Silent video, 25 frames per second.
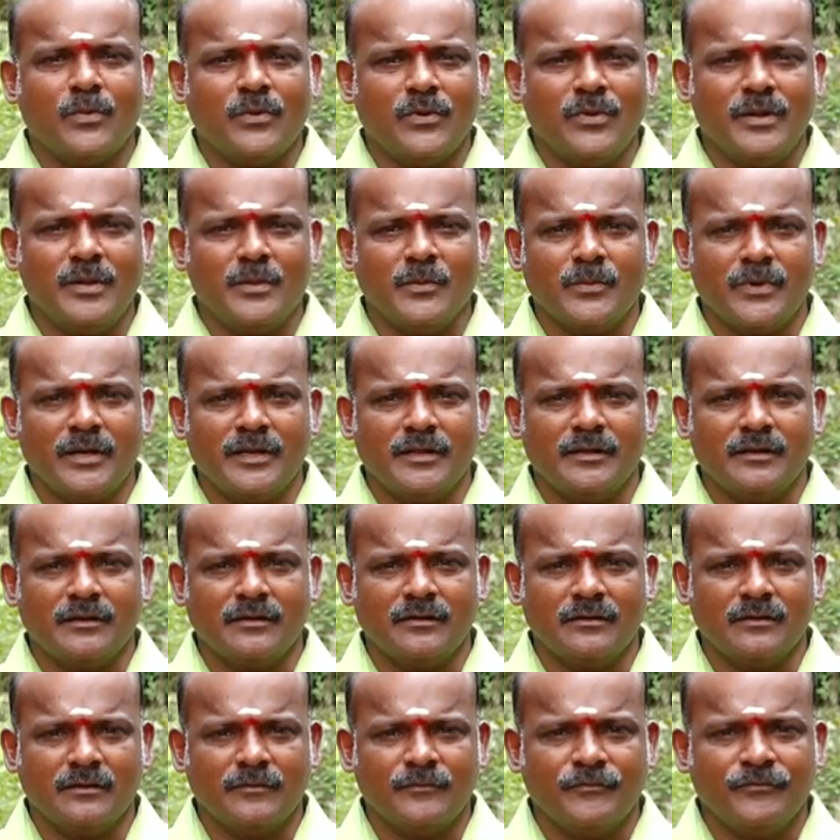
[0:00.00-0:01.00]
புண்ணியம்
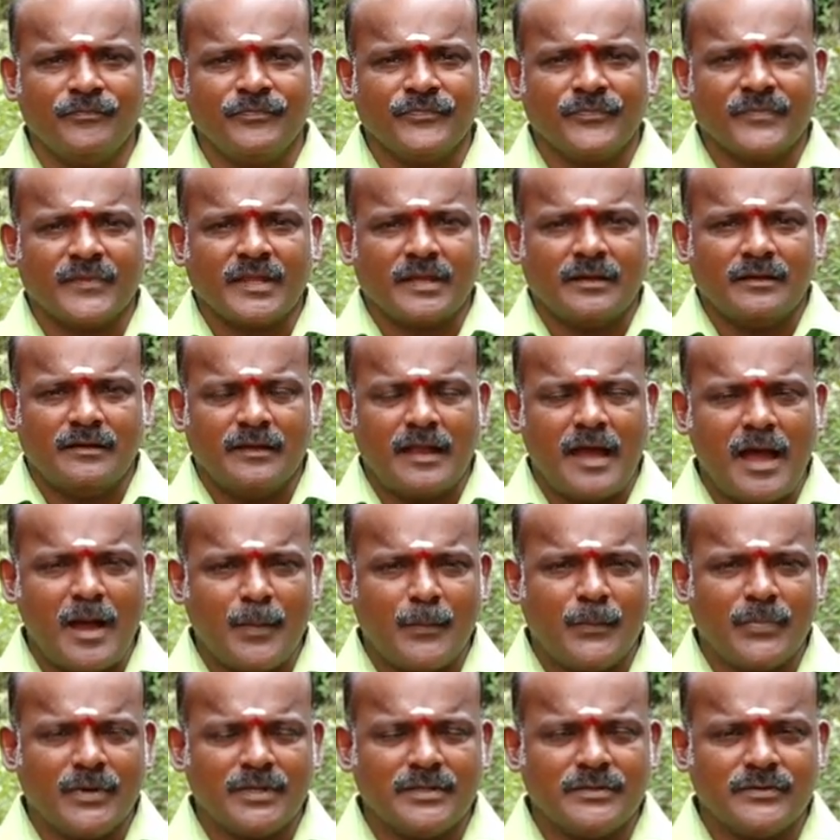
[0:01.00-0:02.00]
பண்ணியிருக்கணும்
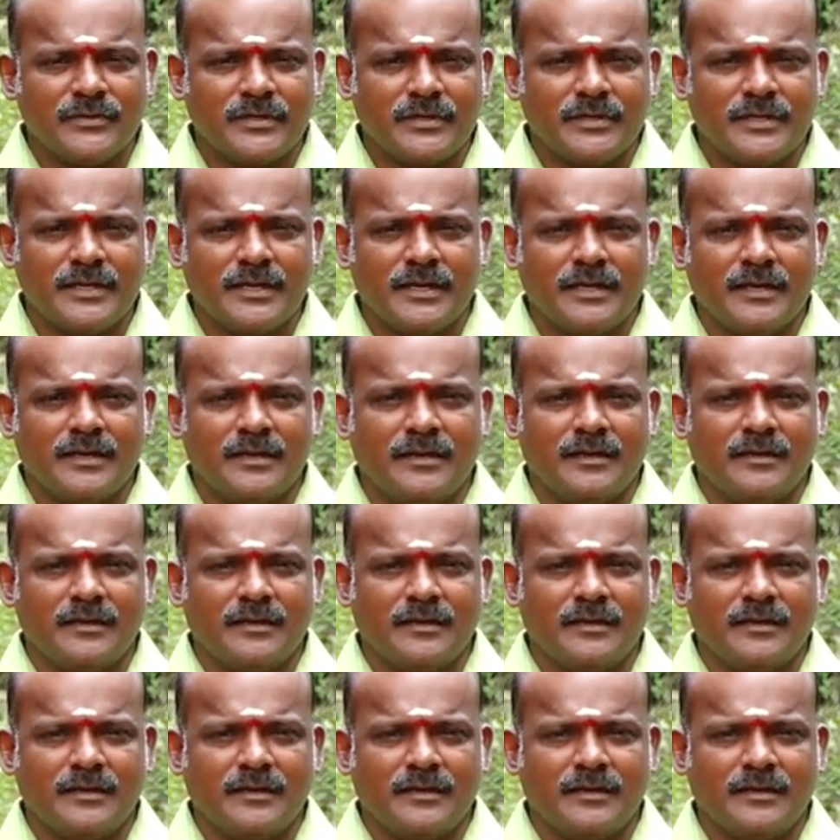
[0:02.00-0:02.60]
நாற்பது வருட